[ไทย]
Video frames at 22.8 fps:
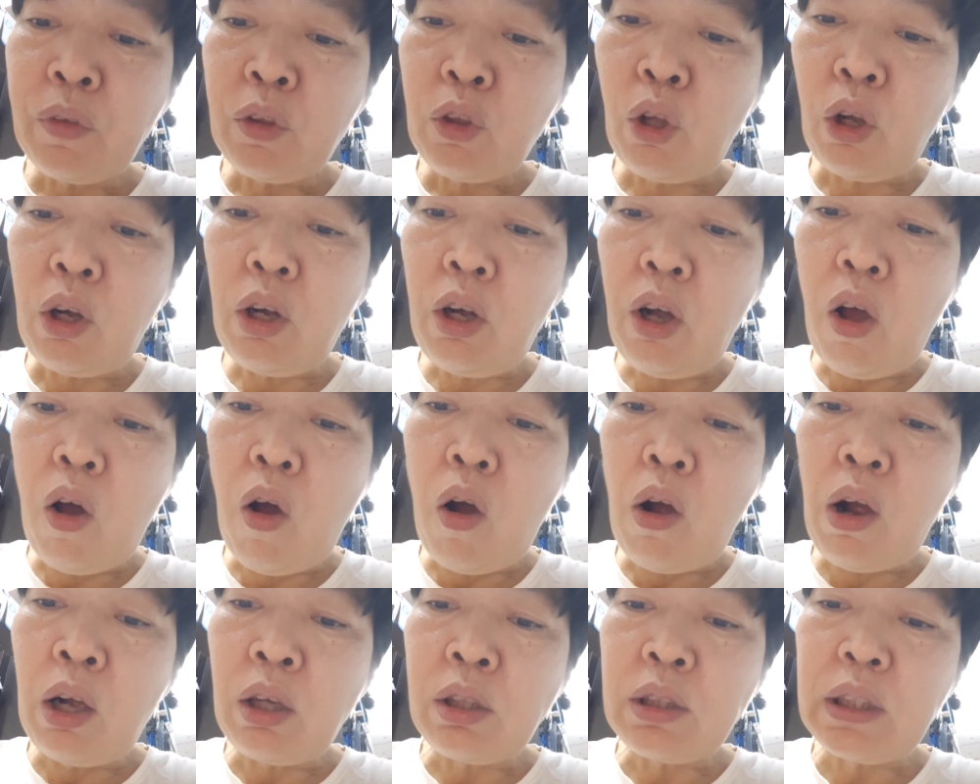ทดลอ
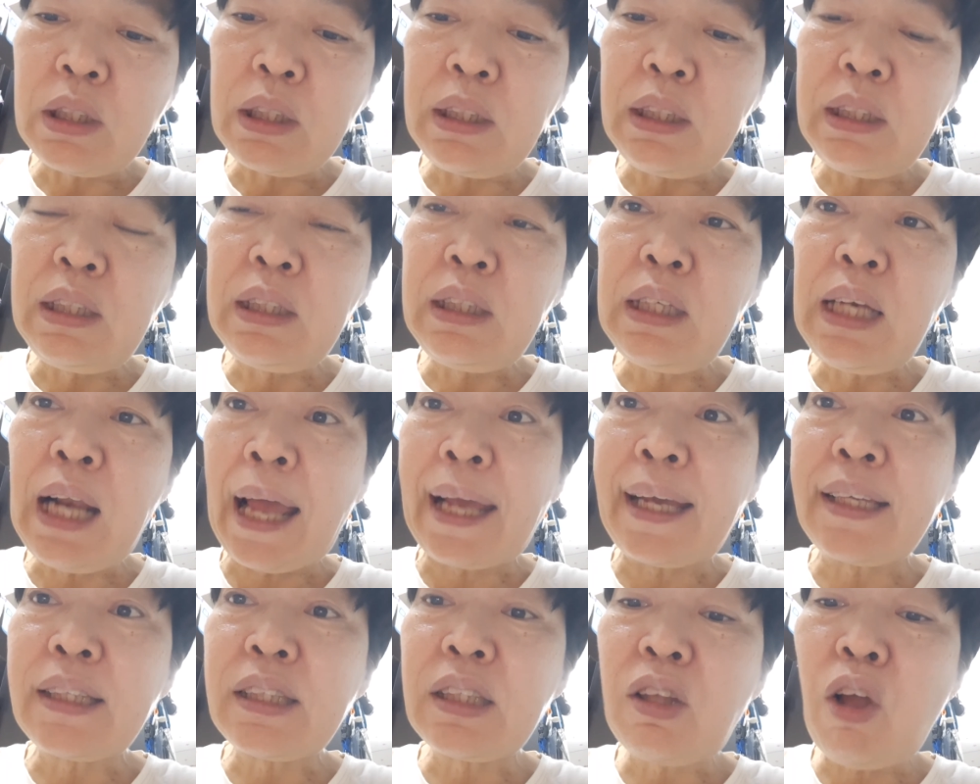งซื้อไหล
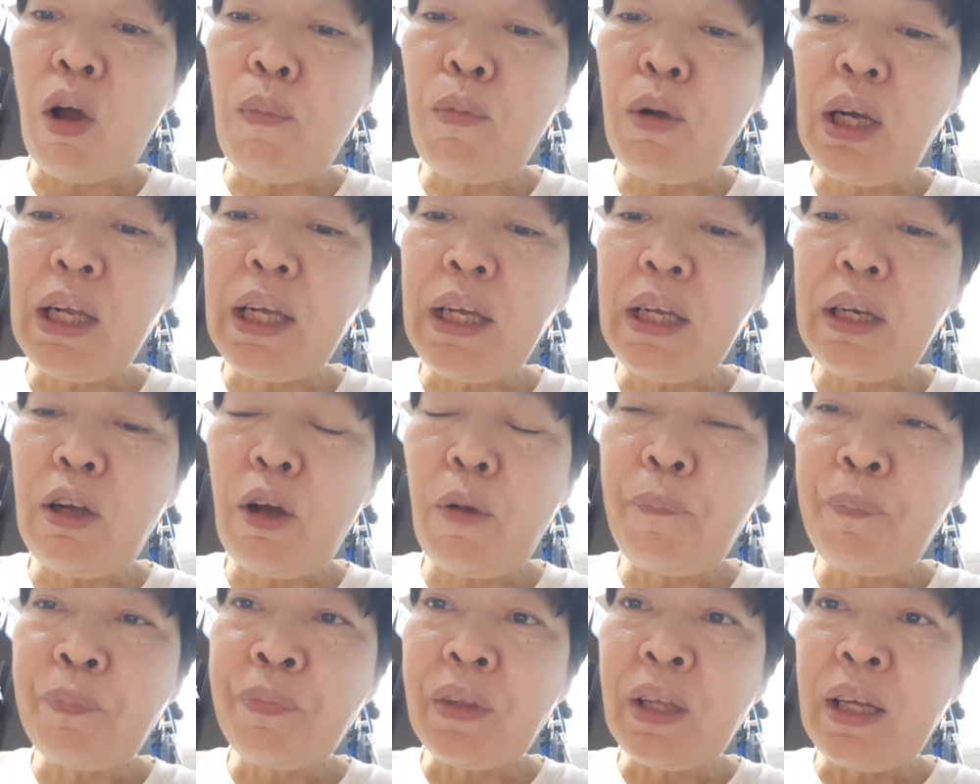สตรอเบอรี่
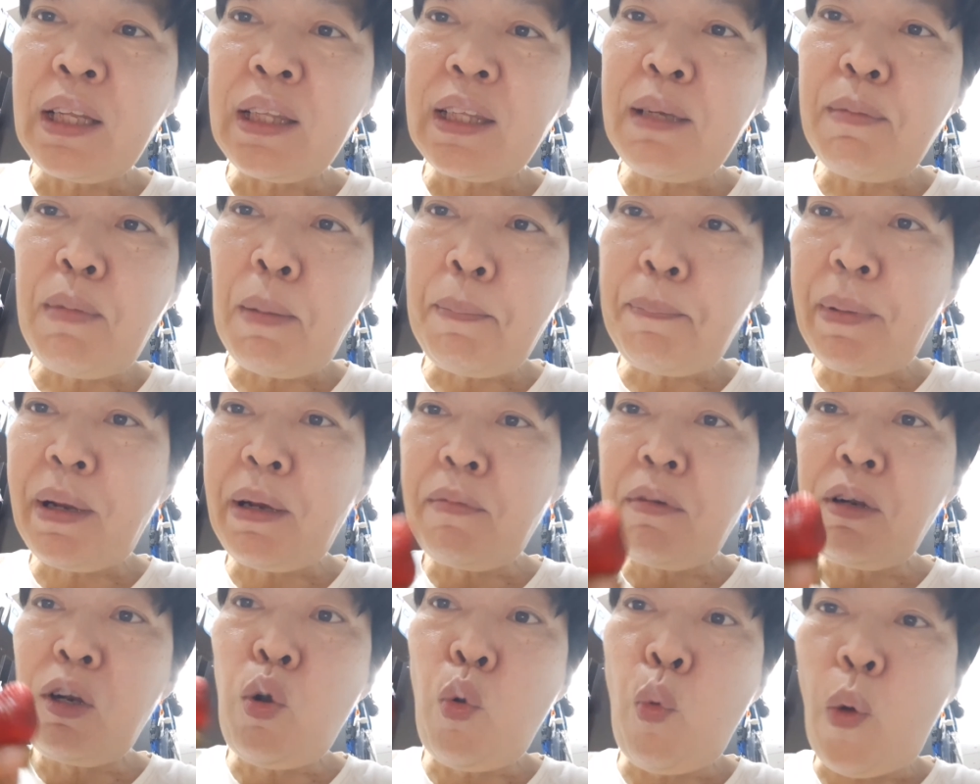เนาะที่มันเป็น
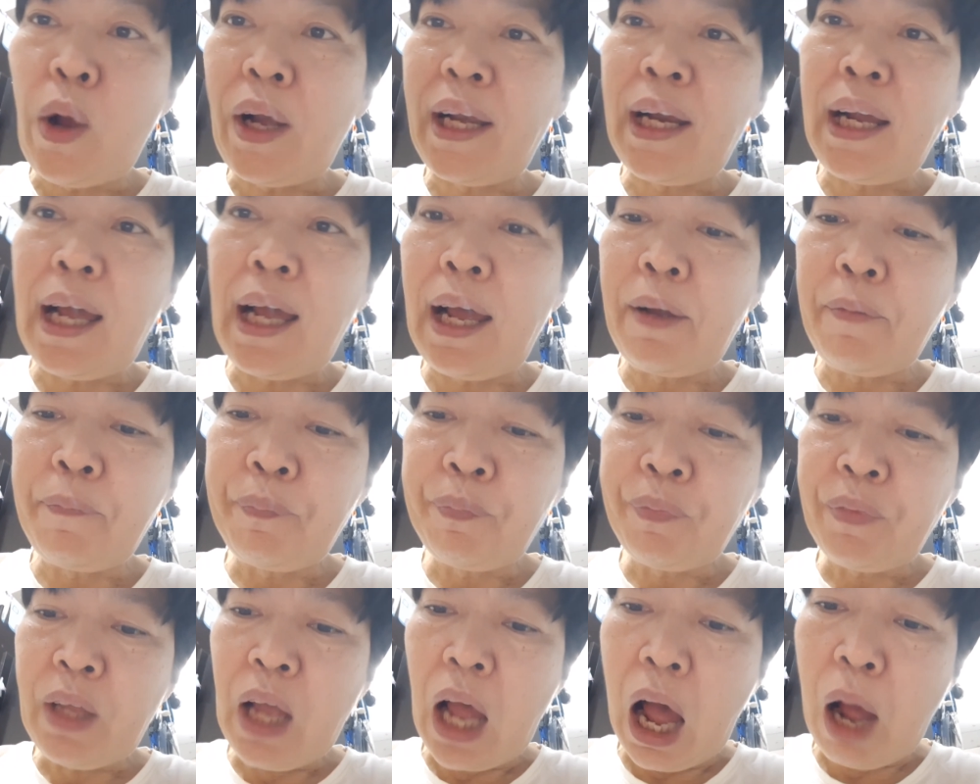หนวดนะคะ
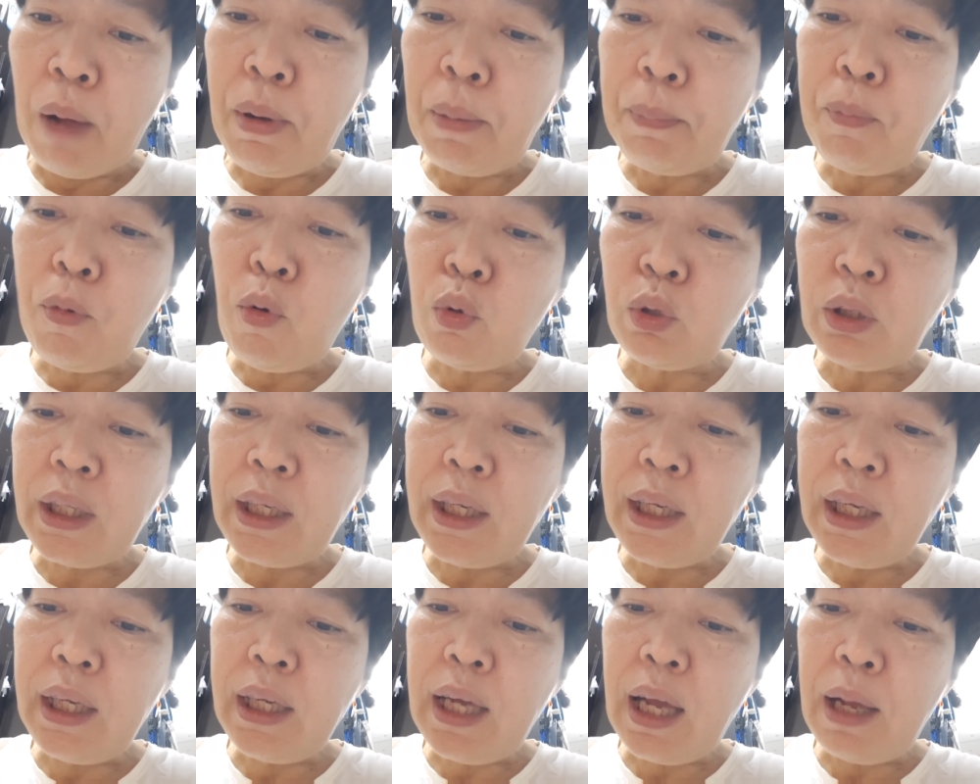เอามาปลูก
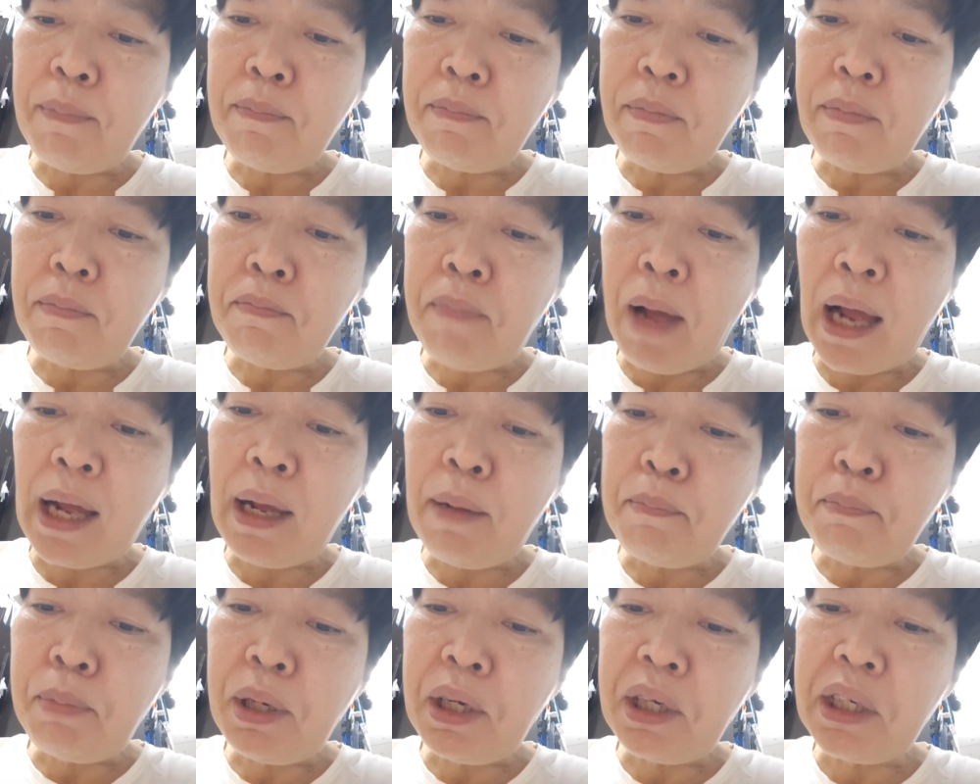ที่บาง
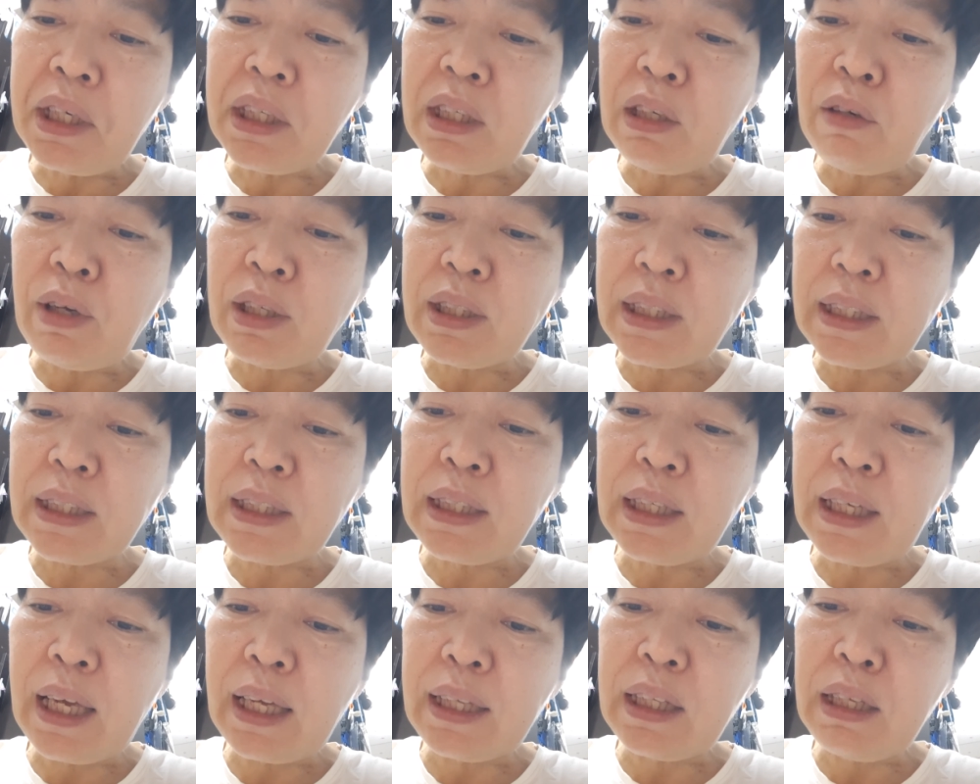อำเภอในจังหวัดศรี
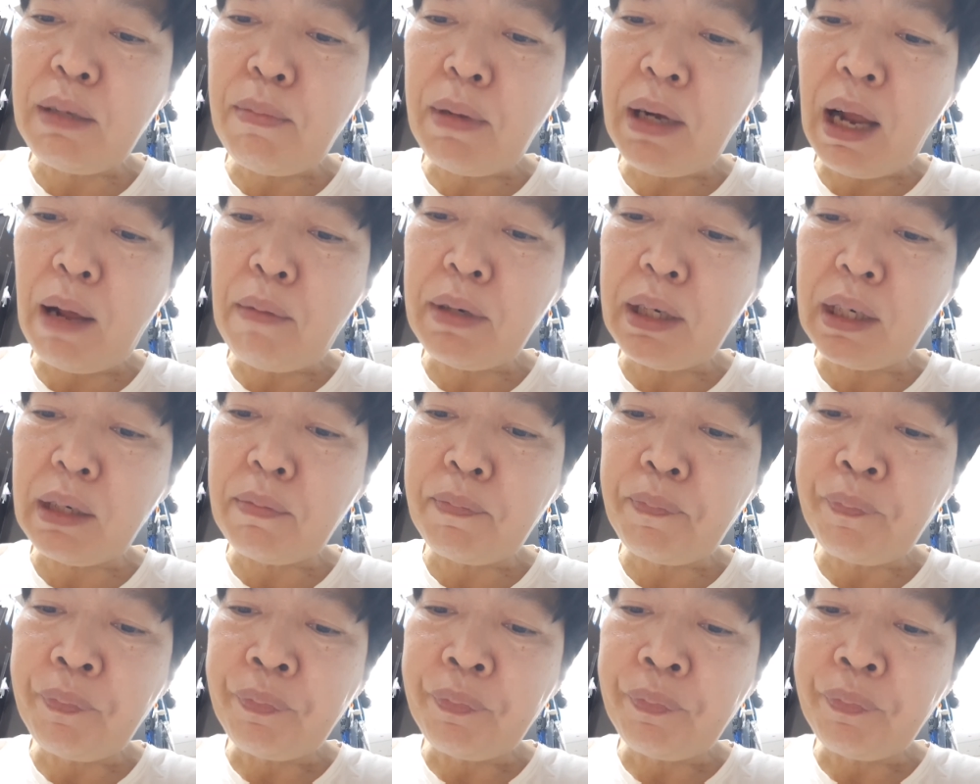สะเกดที่มาดามหลิน